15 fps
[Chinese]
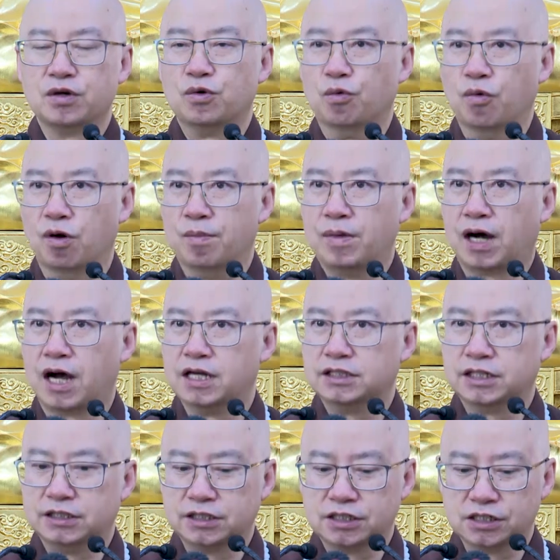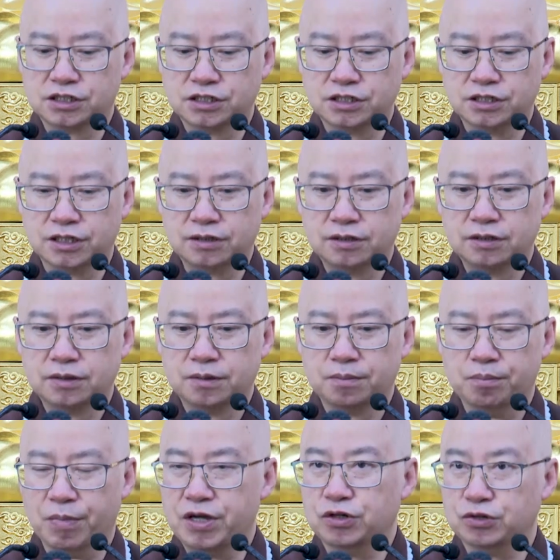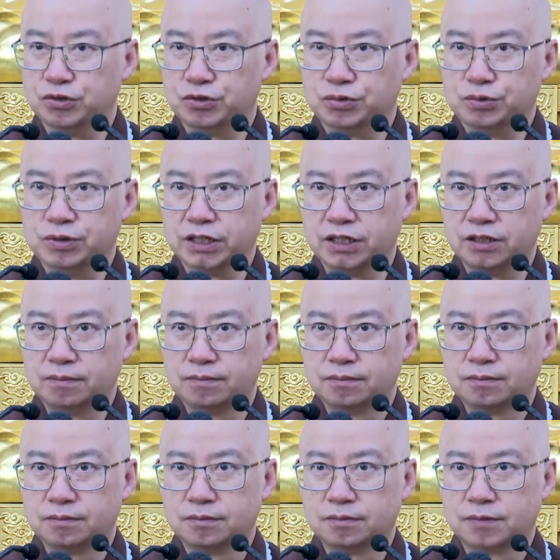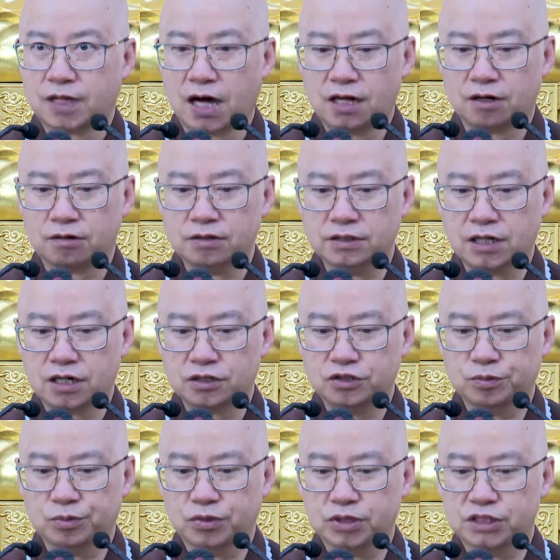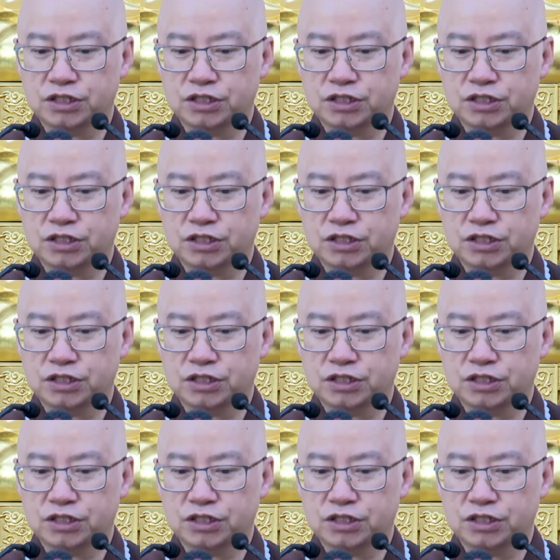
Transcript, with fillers: 我们还在这个世间。没有出离，他老人家就不会